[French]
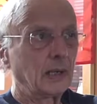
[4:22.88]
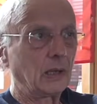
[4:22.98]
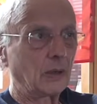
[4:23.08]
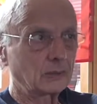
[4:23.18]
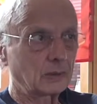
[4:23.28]

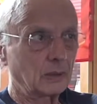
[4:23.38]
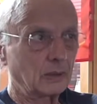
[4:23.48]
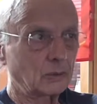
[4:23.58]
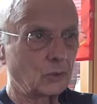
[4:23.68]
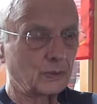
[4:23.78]
leur
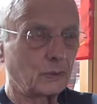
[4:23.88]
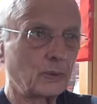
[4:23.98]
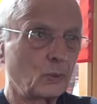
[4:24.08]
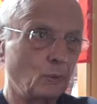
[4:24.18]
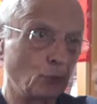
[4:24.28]

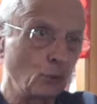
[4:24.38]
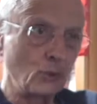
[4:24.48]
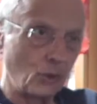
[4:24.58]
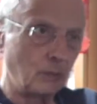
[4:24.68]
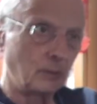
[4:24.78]
transformation en une
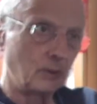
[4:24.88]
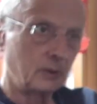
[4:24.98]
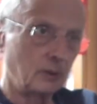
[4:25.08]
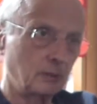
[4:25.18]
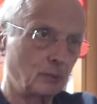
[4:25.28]
seule
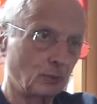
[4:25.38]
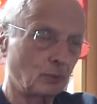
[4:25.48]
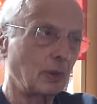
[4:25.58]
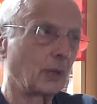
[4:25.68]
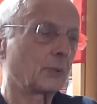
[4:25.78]
banque pour
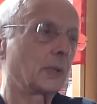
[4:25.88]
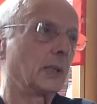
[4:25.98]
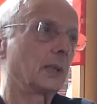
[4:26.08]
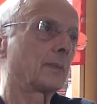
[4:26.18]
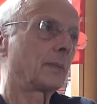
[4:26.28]
toute la
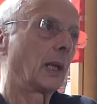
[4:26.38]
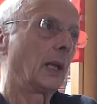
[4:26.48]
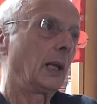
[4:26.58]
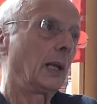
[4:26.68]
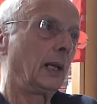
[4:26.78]
Russie,
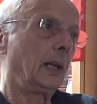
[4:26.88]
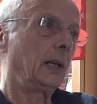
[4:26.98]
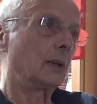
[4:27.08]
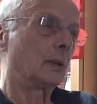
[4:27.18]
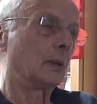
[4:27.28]

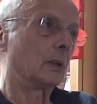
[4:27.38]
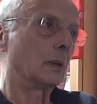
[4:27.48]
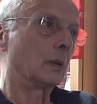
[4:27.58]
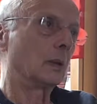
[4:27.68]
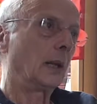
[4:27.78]
et
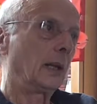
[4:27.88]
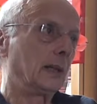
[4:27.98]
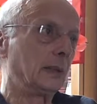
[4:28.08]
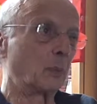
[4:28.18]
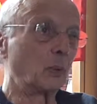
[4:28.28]
euh,
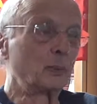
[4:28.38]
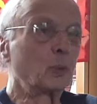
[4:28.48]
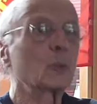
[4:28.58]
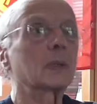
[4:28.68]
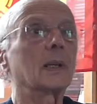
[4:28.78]
il
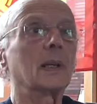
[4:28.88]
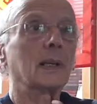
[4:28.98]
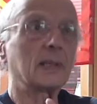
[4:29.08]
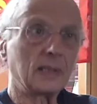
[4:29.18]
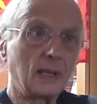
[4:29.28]
propose,
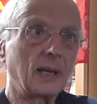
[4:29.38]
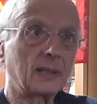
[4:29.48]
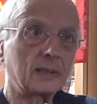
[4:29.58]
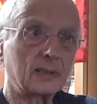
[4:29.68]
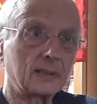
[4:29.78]
et c'est là,
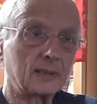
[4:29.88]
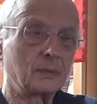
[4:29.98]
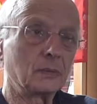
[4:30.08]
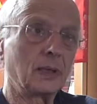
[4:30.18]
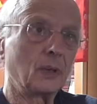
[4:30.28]
si
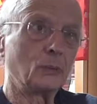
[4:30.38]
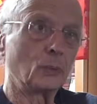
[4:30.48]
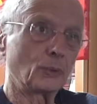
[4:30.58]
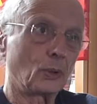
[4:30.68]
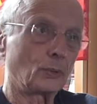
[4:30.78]
vous voulez, le
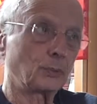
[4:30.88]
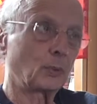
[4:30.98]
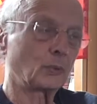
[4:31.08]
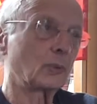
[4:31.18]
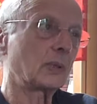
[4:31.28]
mot d'ordre
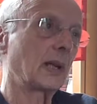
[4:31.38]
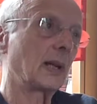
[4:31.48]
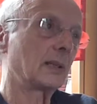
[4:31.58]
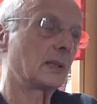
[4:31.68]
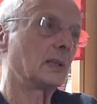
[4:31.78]
prend toute
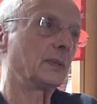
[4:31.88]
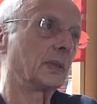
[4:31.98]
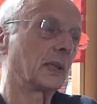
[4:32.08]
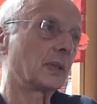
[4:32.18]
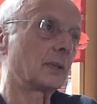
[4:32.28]
sa
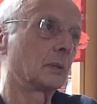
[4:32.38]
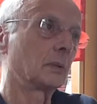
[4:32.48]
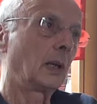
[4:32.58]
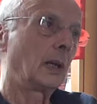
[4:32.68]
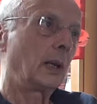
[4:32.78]
signification,
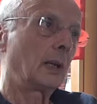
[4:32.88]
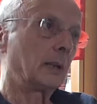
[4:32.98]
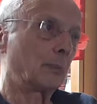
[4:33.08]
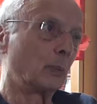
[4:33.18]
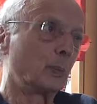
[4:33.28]

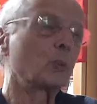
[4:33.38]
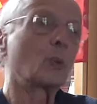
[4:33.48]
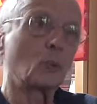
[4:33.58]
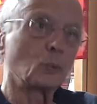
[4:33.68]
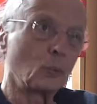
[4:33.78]
il propose le
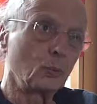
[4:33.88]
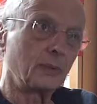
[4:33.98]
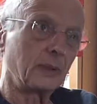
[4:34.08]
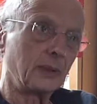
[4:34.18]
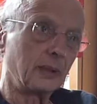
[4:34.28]
contrôle
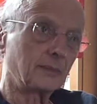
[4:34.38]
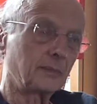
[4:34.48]
ouvrier.